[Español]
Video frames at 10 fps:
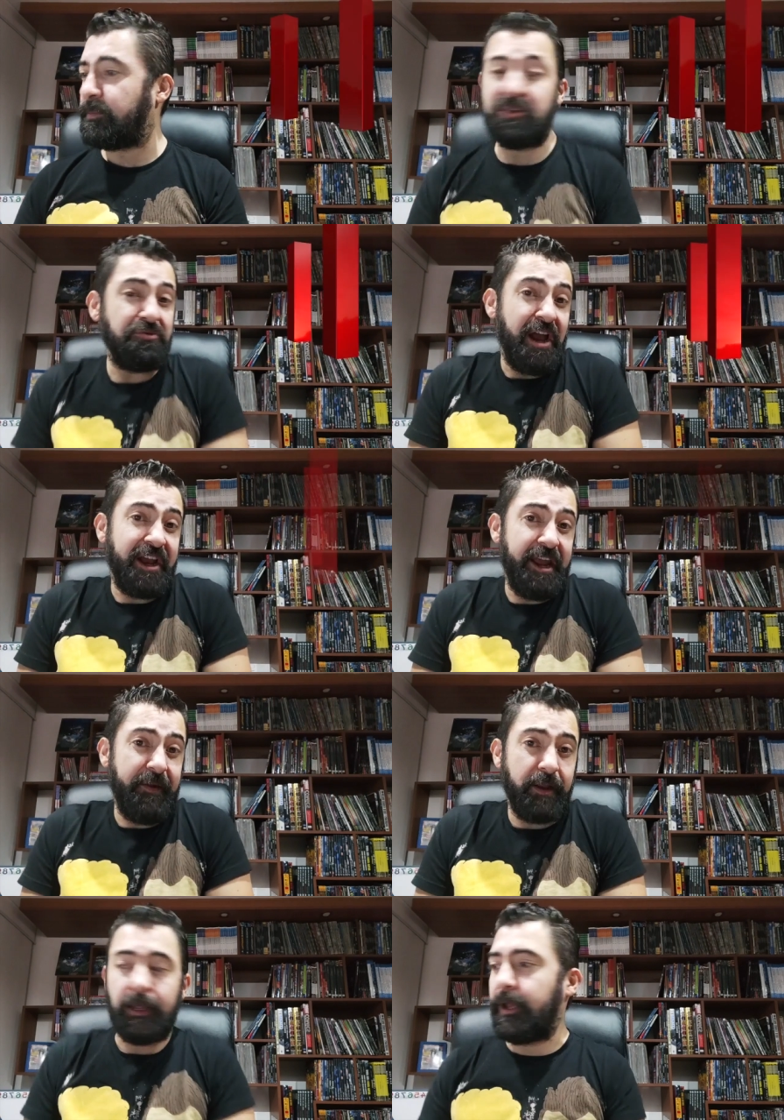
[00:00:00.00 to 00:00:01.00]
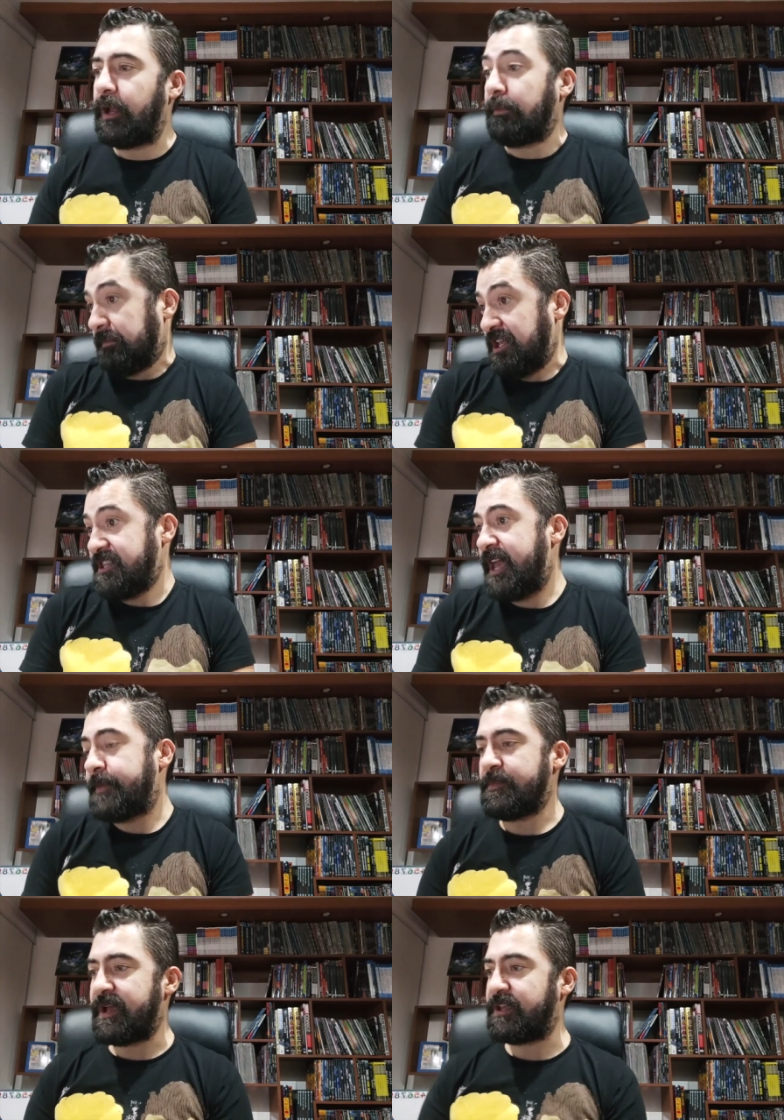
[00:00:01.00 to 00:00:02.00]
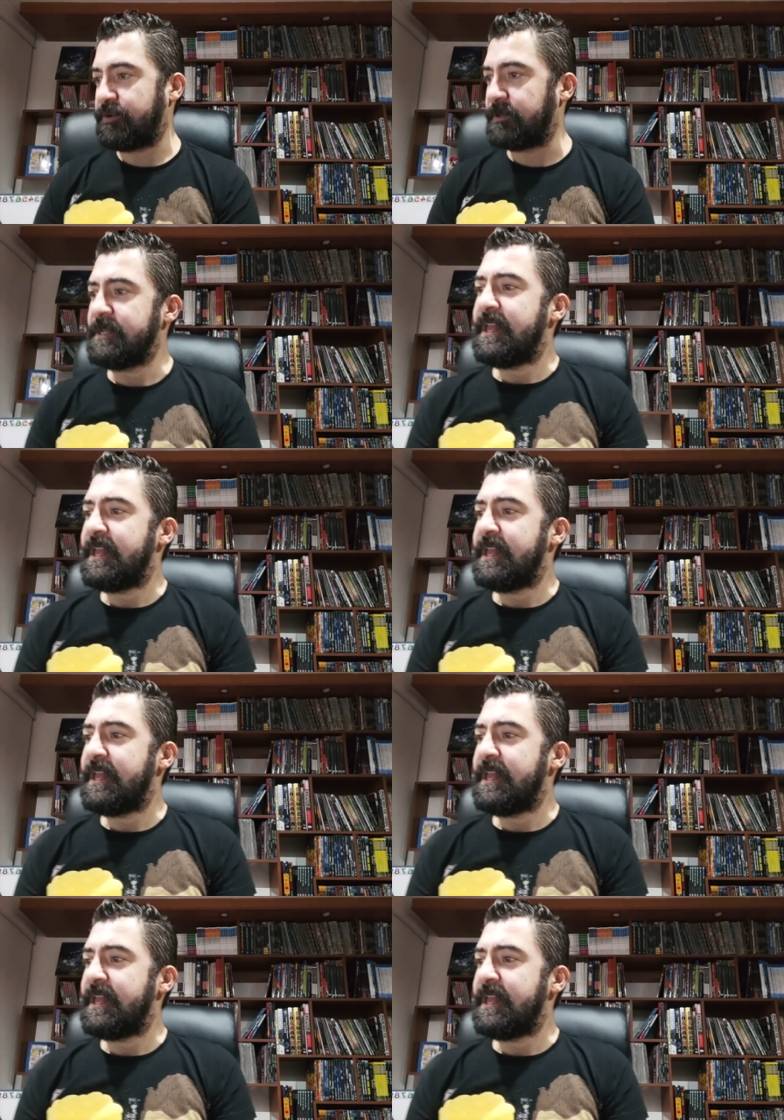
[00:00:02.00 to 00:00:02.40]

bueno, Dangreve, eh, nickname, imagino.